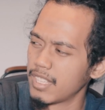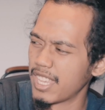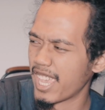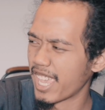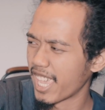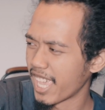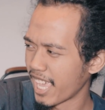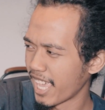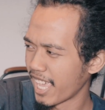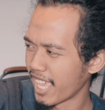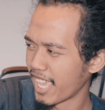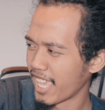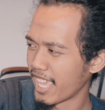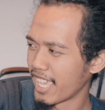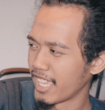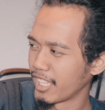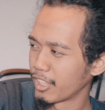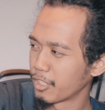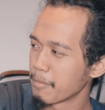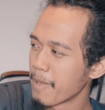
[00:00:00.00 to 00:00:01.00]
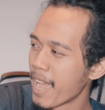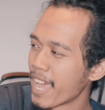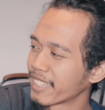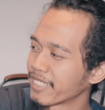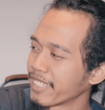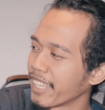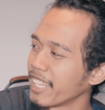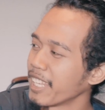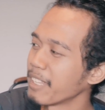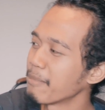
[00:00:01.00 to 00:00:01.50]
Yeay, itu mah hard
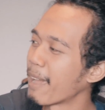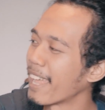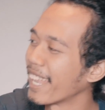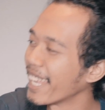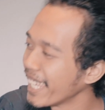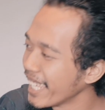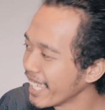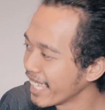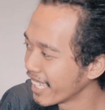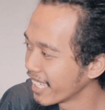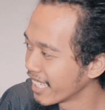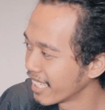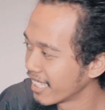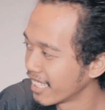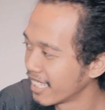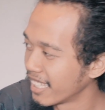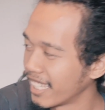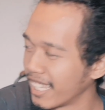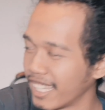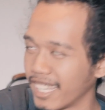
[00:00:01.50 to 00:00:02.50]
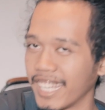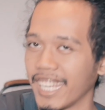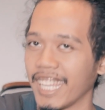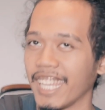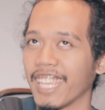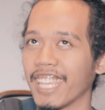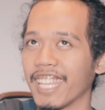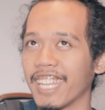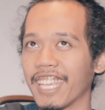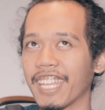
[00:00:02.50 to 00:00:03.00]
selling Mali Nih
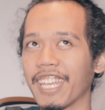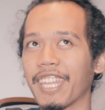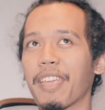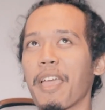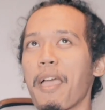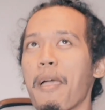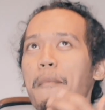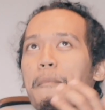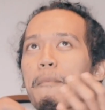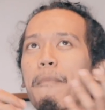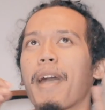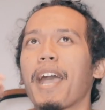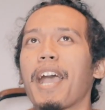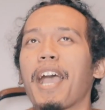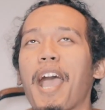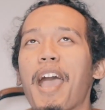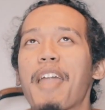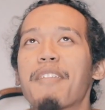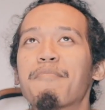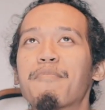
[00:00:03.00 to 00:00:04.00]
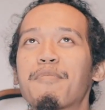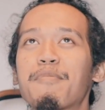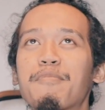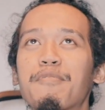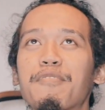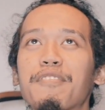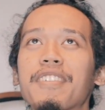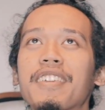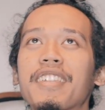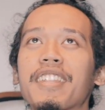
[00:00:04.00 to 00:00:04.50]
gini-gini, makan
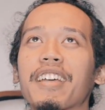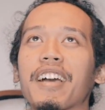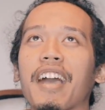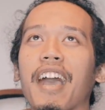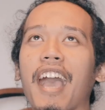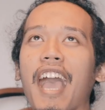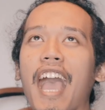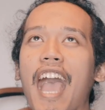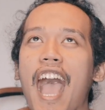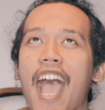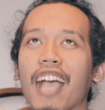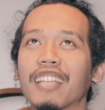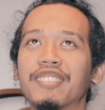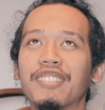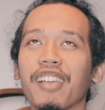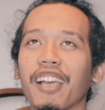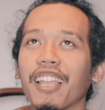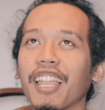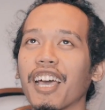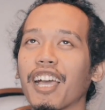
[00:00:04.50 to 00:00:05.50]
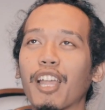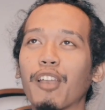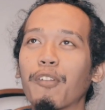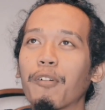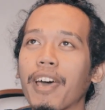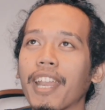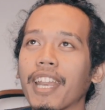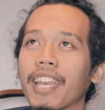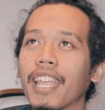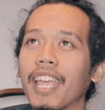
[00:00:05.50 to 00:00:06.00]
bumbu ireng, ajaklah
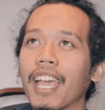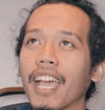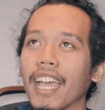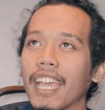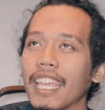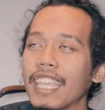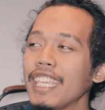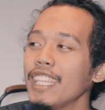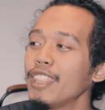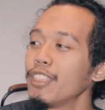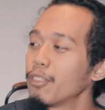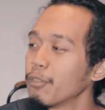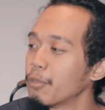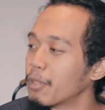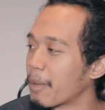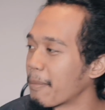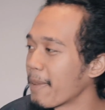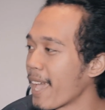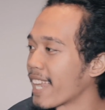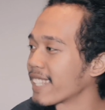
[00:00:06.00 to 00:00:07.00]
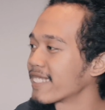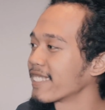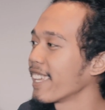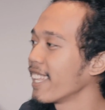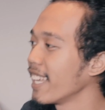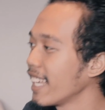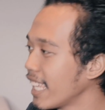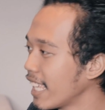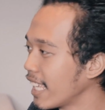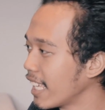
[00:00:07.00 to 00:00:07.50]
keluarga Itu namanya hard
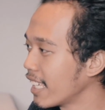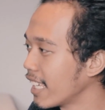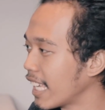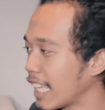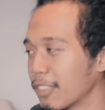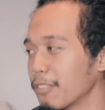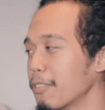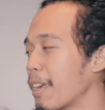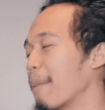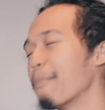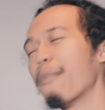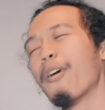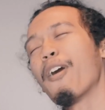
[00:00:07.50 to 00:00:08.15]
selling, itu nggak